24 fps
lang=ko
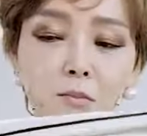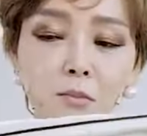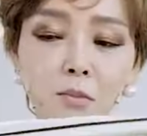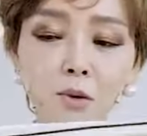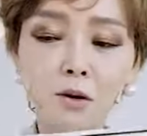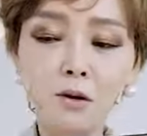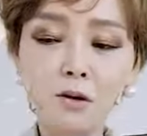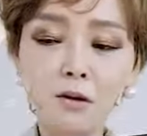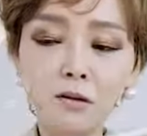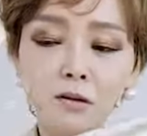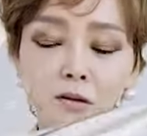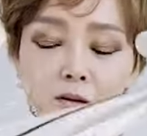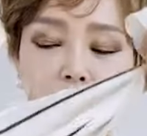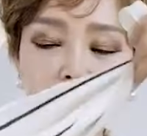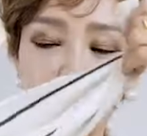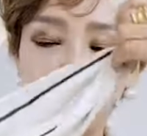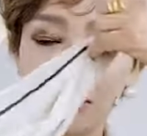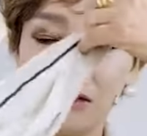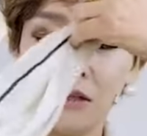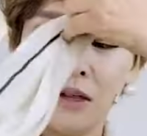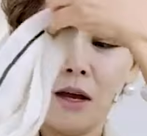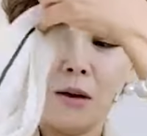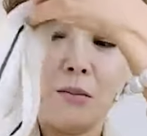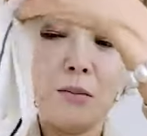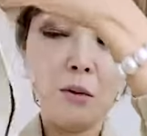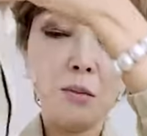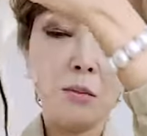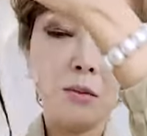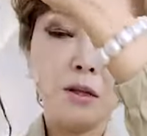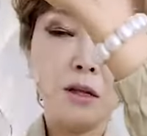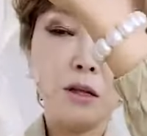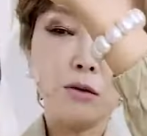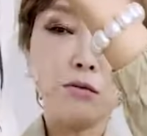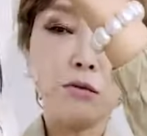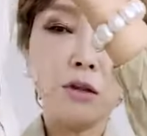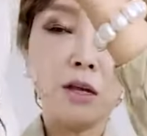한
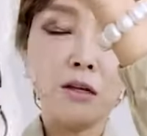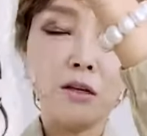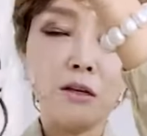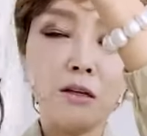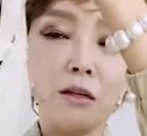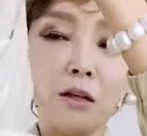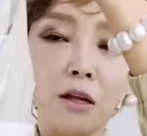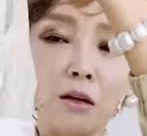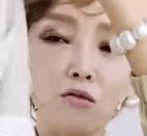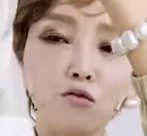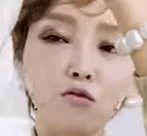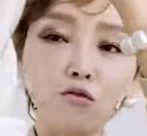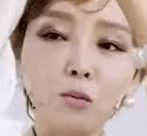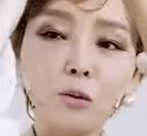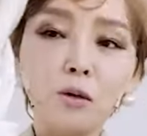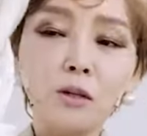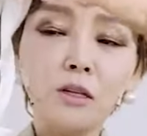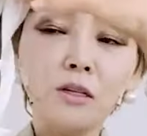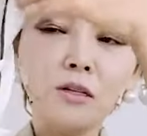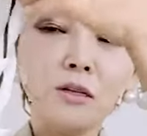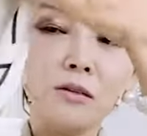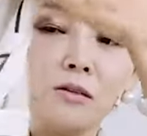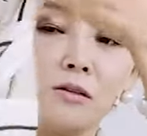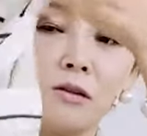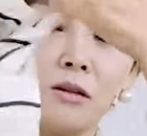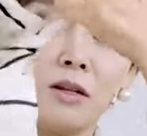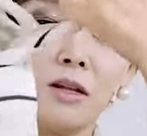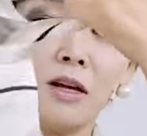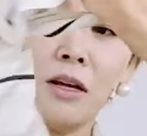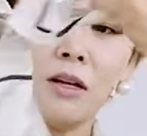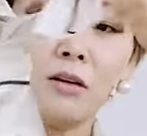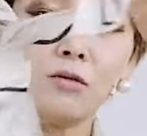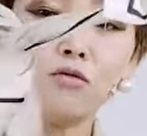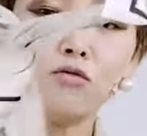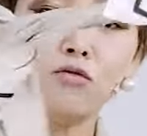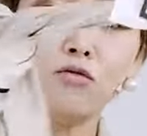번만 해도 되는데 내가 두 번 해서 그러면
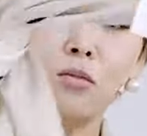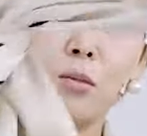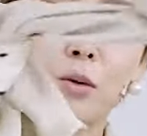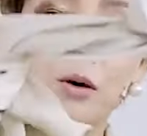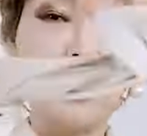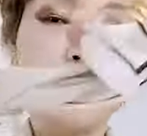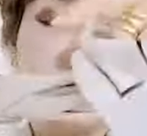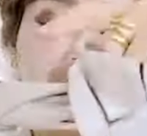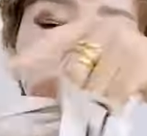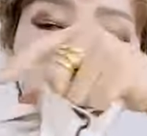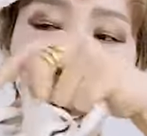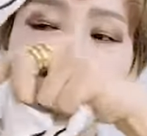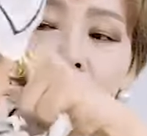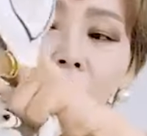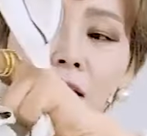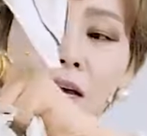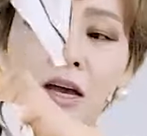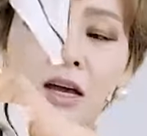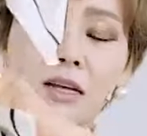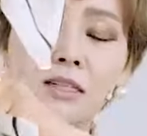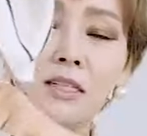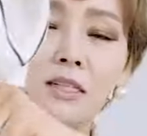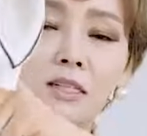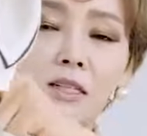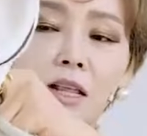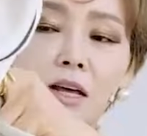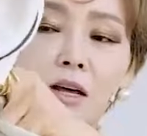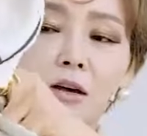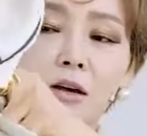하여간 두 번 하신